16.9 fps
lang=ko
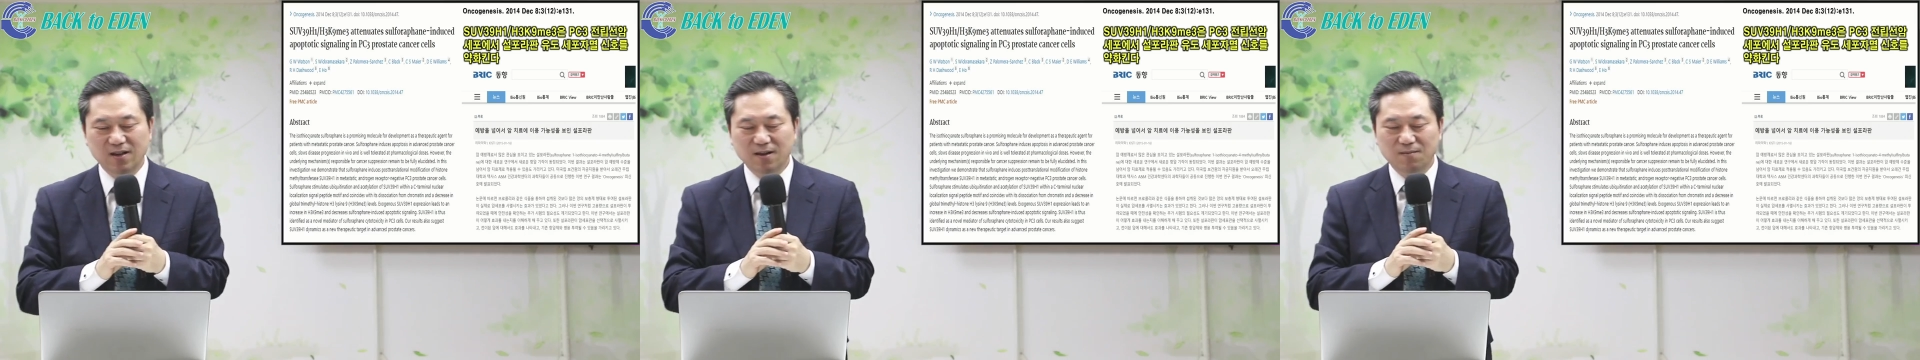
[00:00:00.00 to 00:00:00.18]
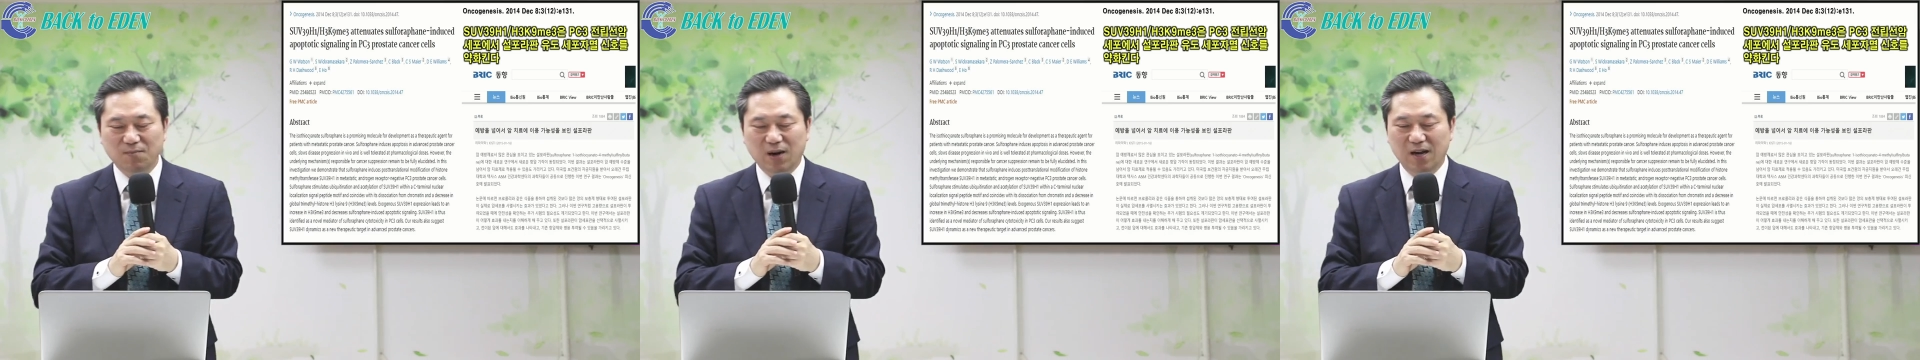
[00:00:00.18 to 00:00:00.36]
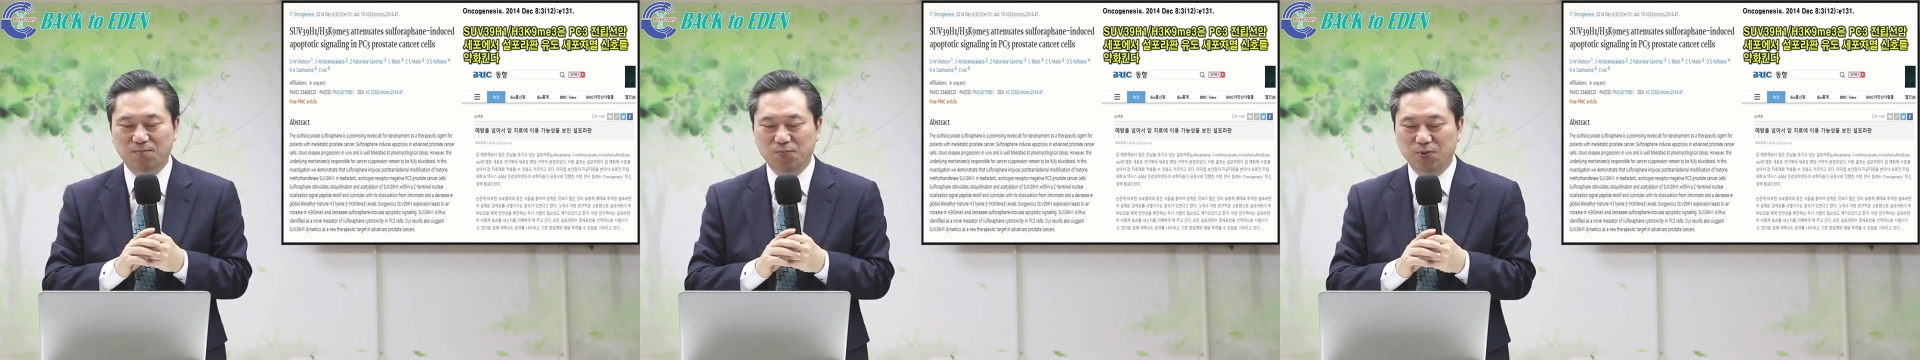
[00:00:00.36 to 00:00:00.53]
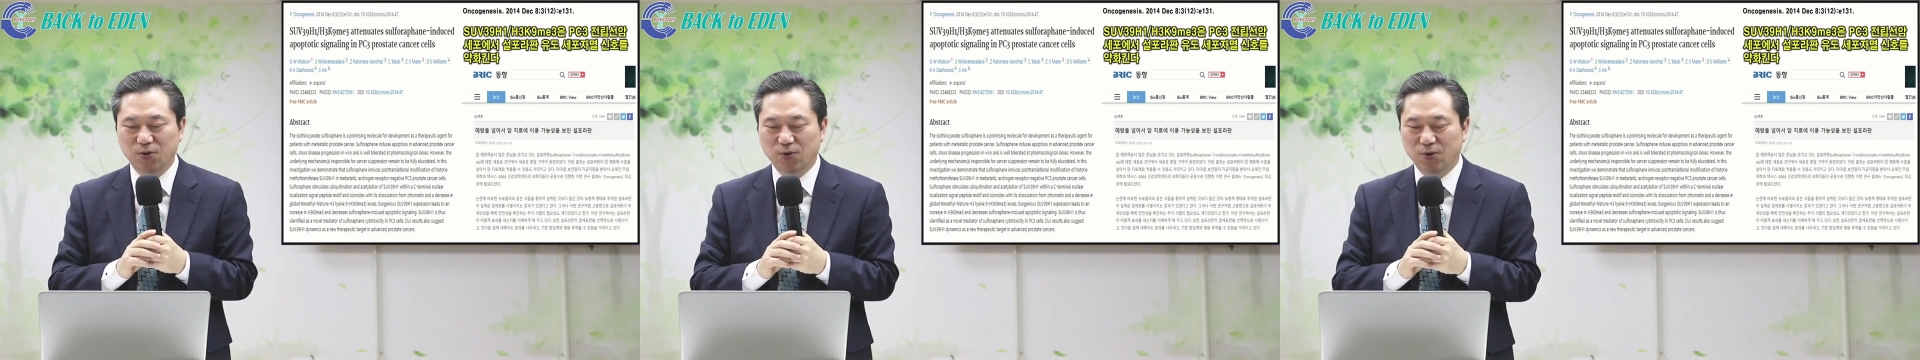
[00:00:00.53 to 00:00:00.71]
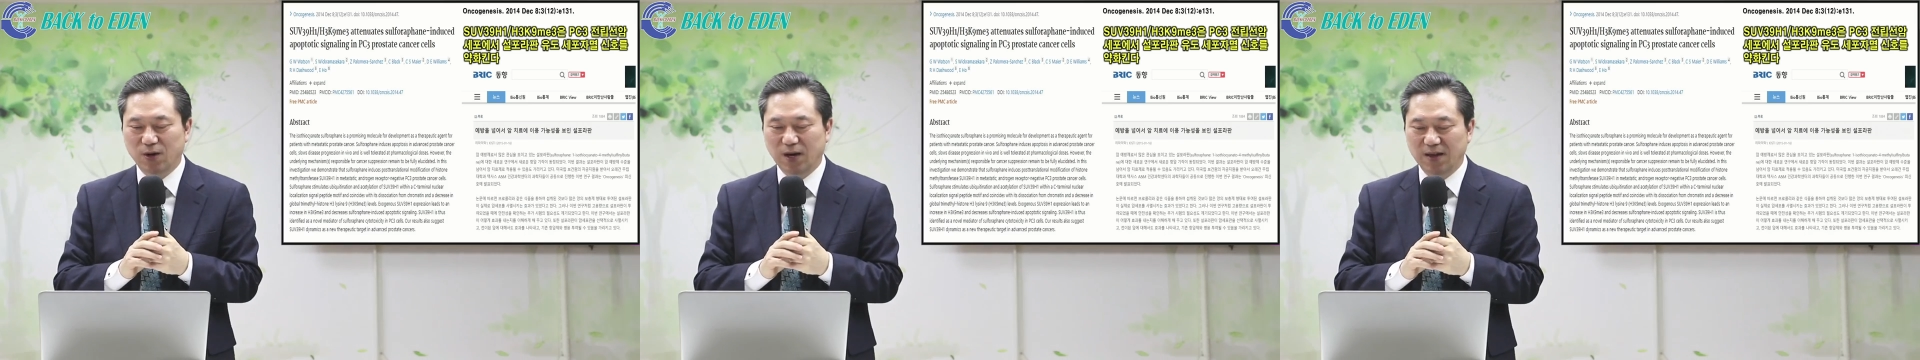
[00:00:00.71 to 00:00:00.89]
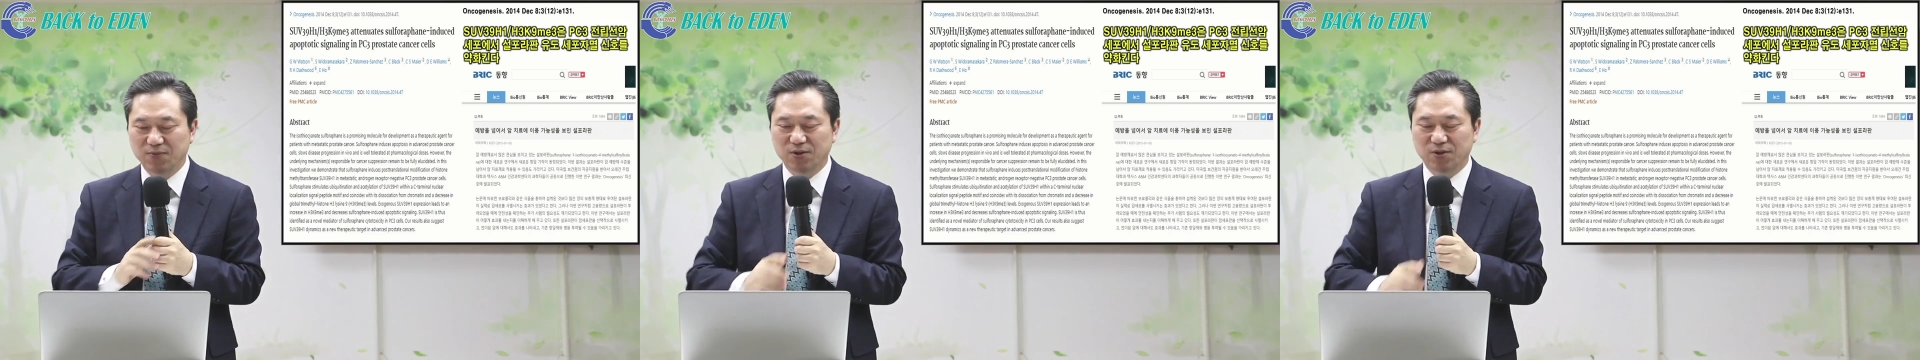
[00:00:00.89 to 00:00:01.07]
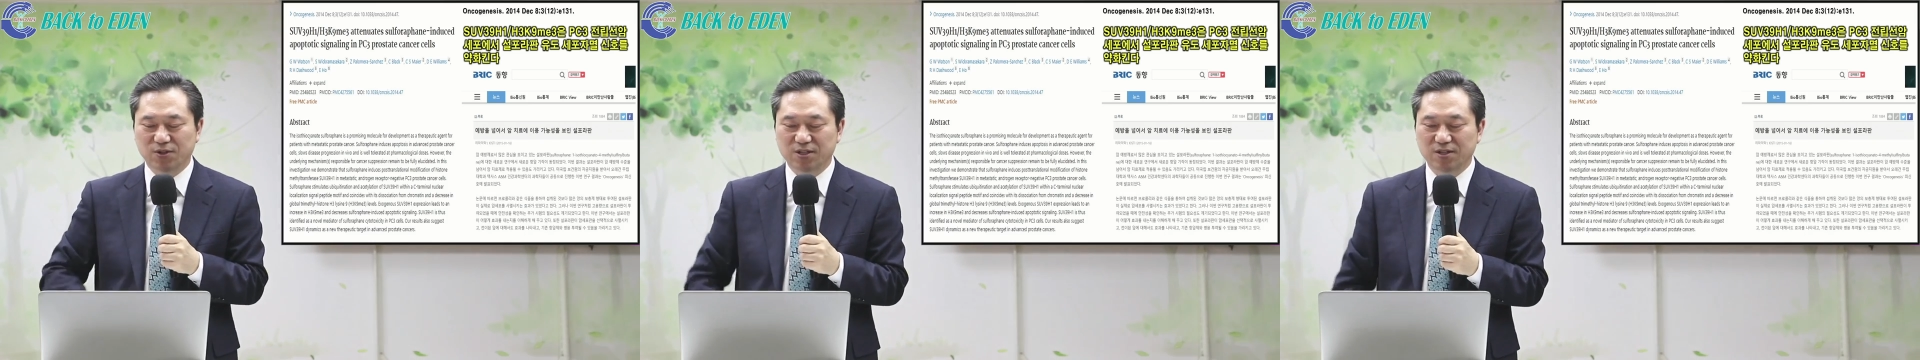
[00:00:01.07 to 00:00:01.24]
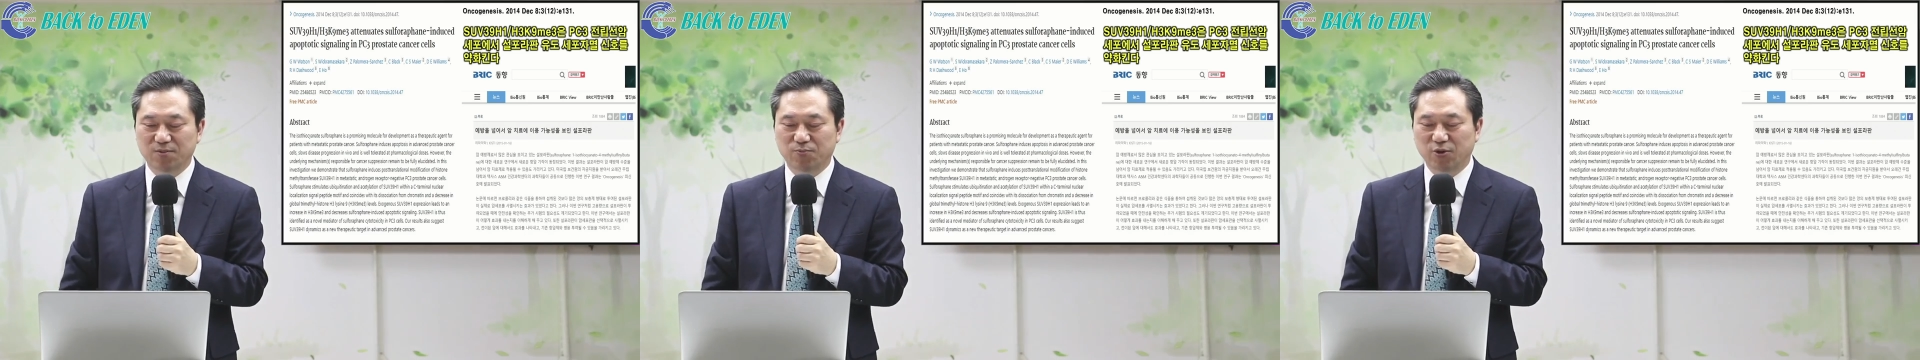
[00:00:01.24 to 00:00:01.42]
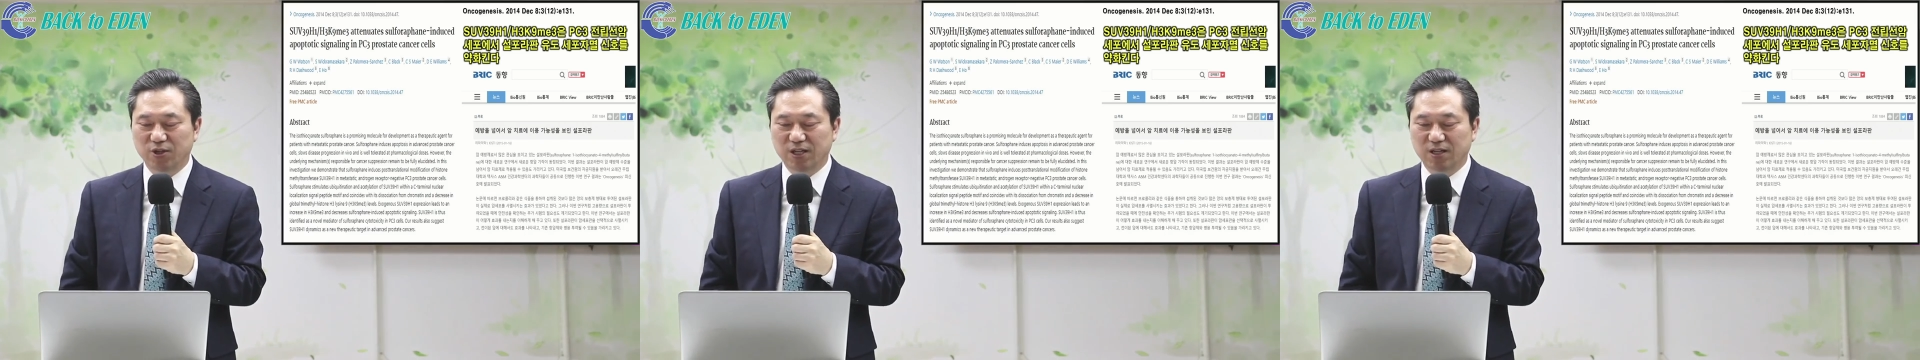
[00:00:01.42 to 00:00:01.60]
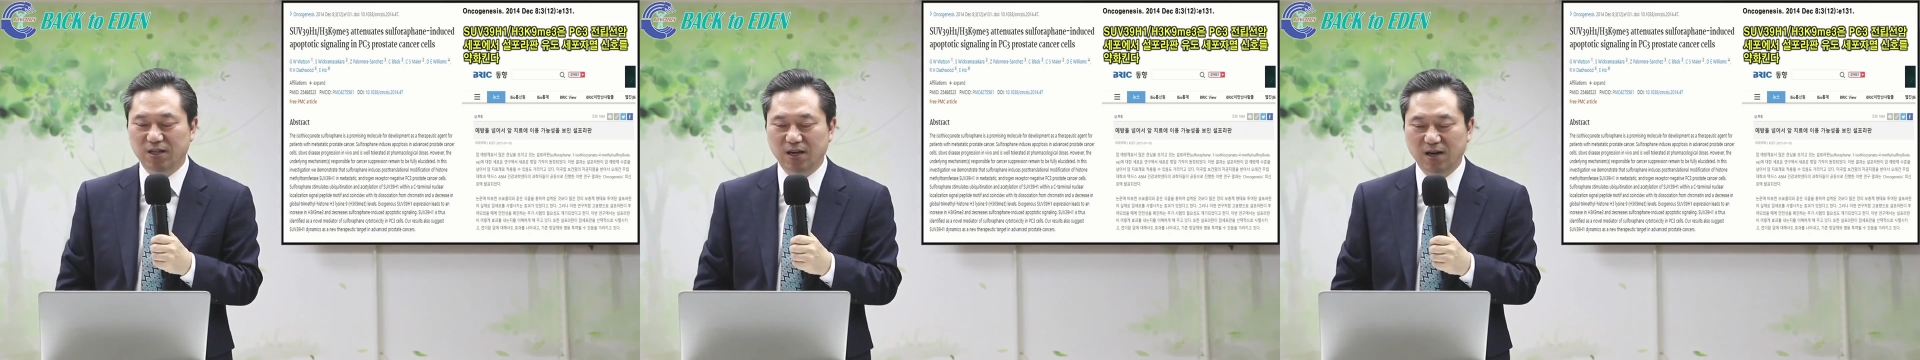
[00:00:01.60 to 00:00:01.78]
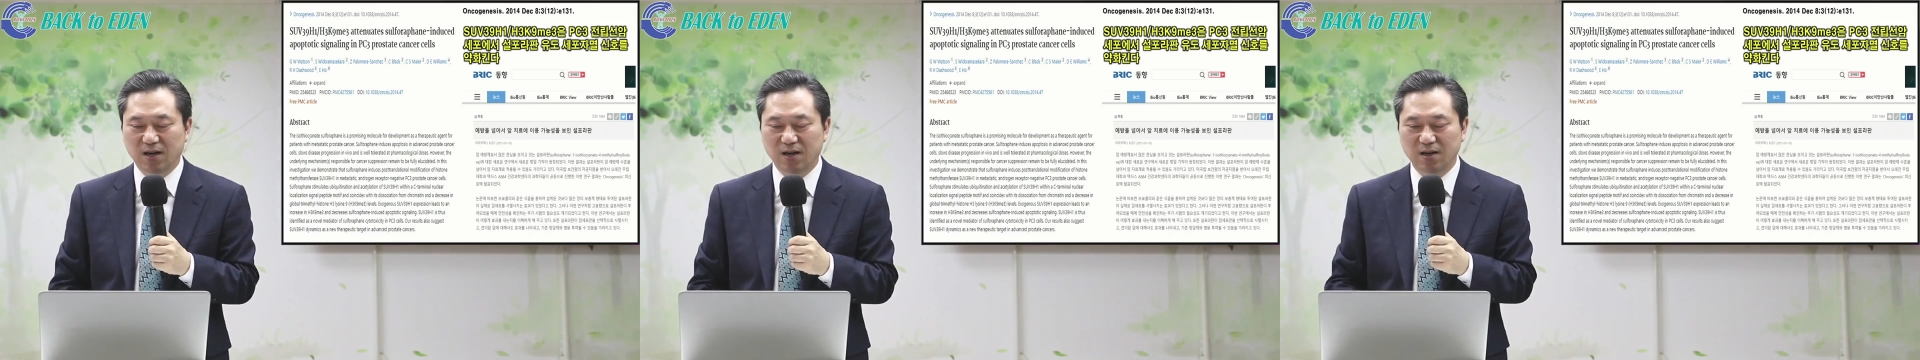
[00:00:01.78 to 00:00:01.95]
발표한 것을
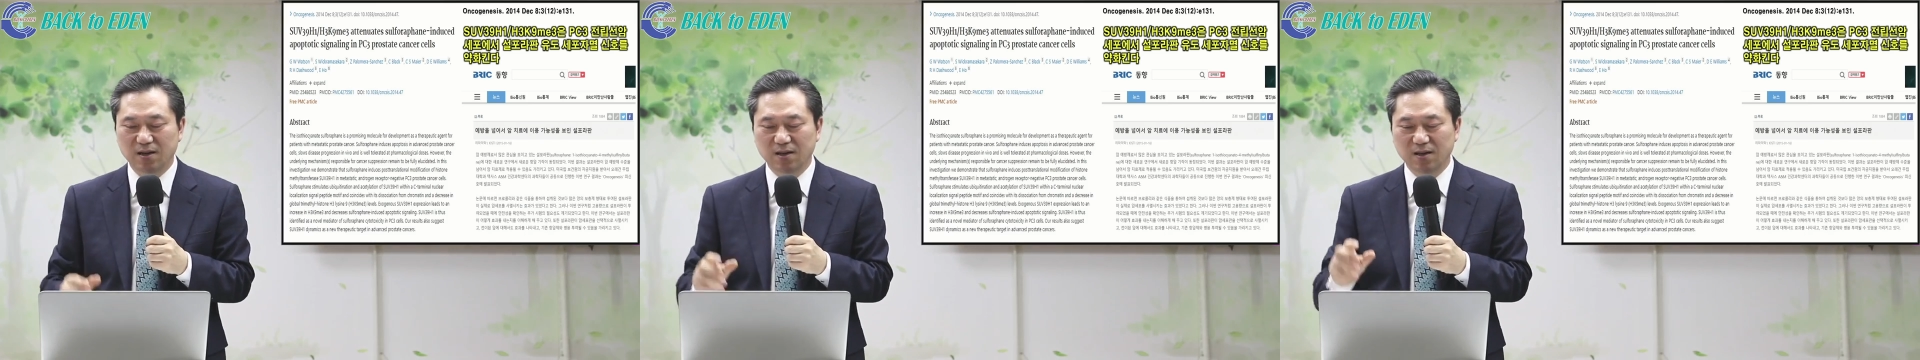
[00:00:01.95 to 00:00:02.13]
보니까